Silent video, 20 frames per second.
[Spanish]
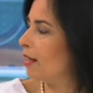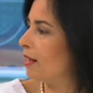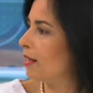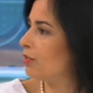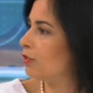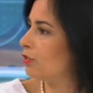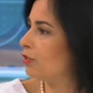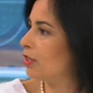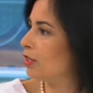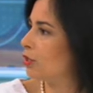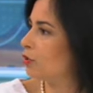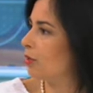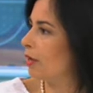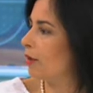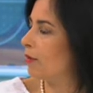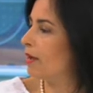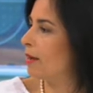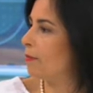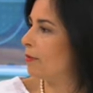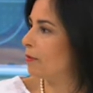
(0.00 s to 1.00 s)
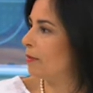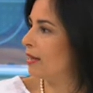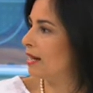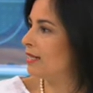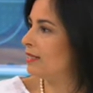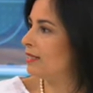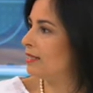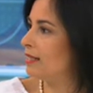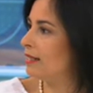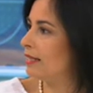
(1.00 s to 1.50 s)
relación sexual en una primera
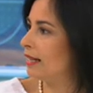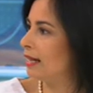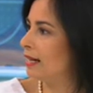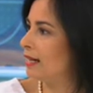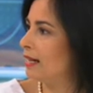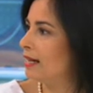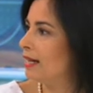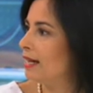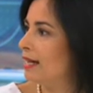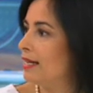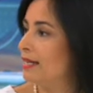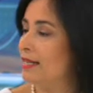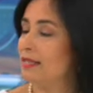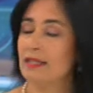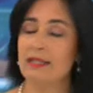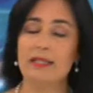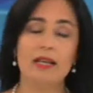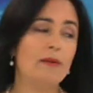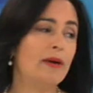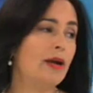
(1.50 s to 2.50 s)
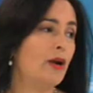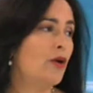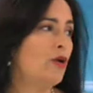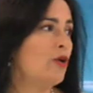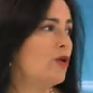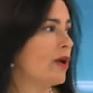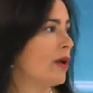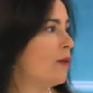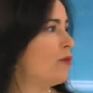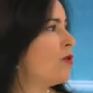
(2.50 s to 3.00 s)
cita, quizás el varón
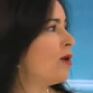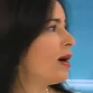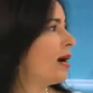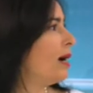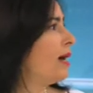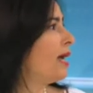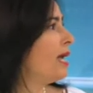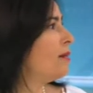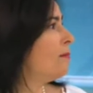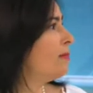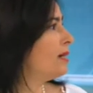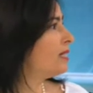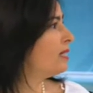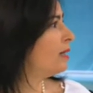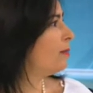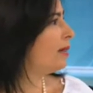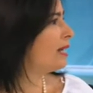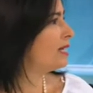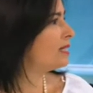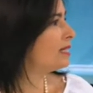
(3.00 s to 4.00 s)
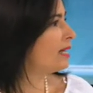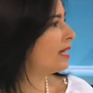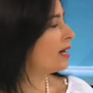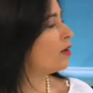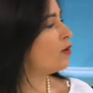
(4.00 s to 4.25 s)
lo que busca es más el placer.